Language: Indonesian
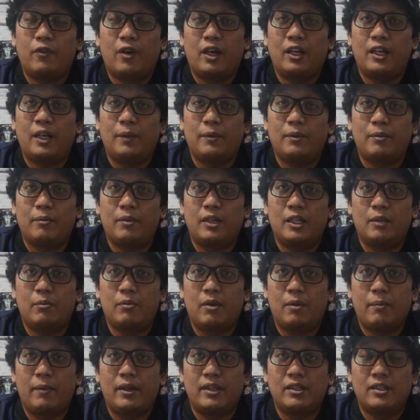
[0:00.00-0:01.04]
akan dapat menit
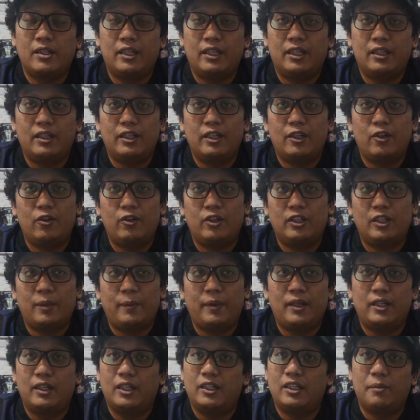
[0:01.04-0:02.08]
bermain sedikit nih kalau kita
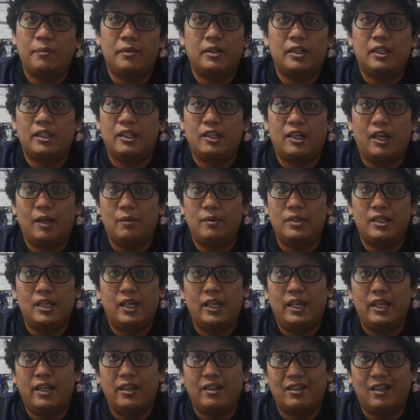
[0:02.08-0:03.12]
main Liga Champions kita nggak
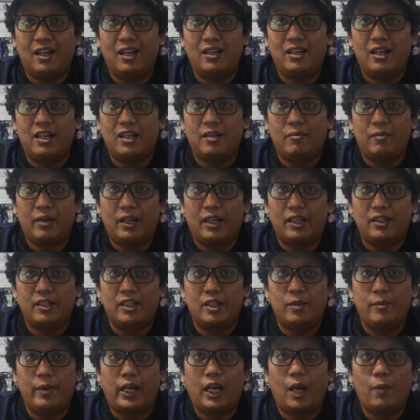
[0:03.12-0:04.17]
bisa deh ngandalin mereka
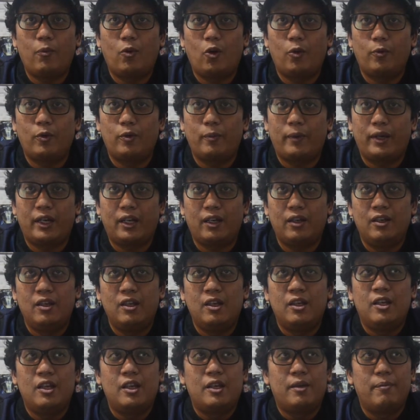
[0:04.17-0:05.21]
jadi backup walaupun mereka
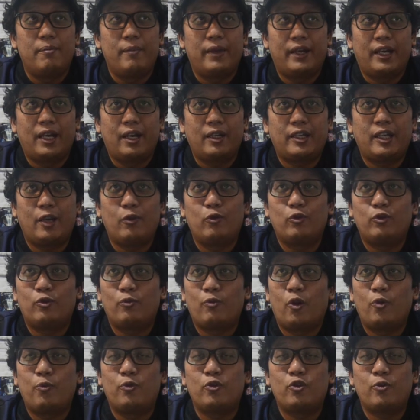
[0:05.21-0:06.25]
back ya
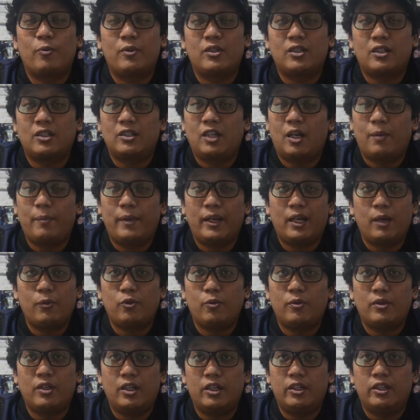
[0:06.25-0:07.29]
untuk walaupun cuma sekedar backup
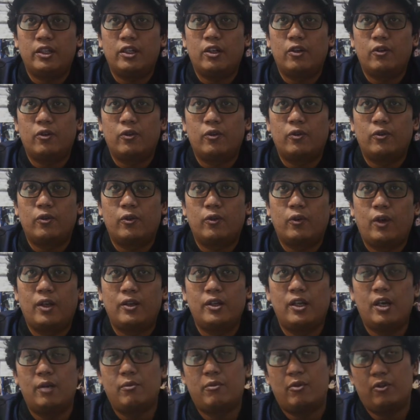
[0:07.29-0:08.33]
cuma Danilo
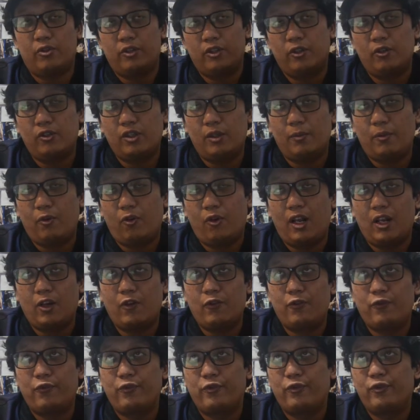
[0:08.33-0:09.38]
ada Ambrosio sama
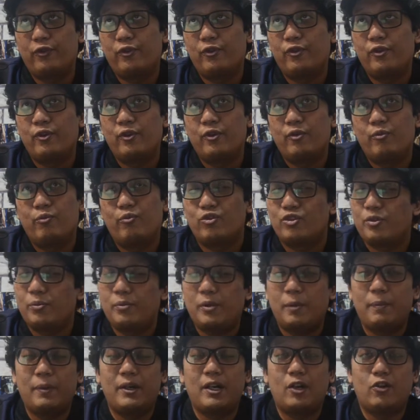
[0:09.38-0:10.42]
Kolarov musim
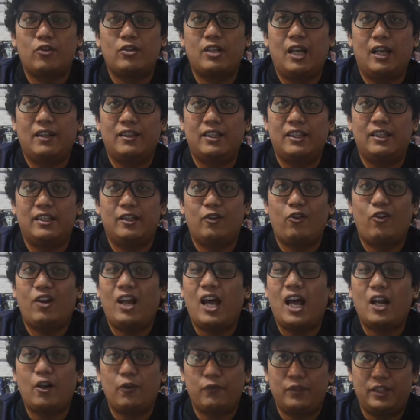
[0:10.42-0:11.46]
depan harus ganti
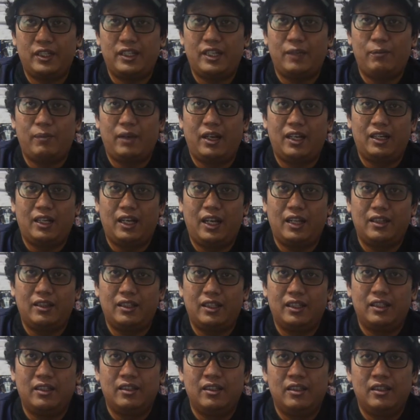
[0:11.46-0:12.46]
Kolarov sih bakal ganti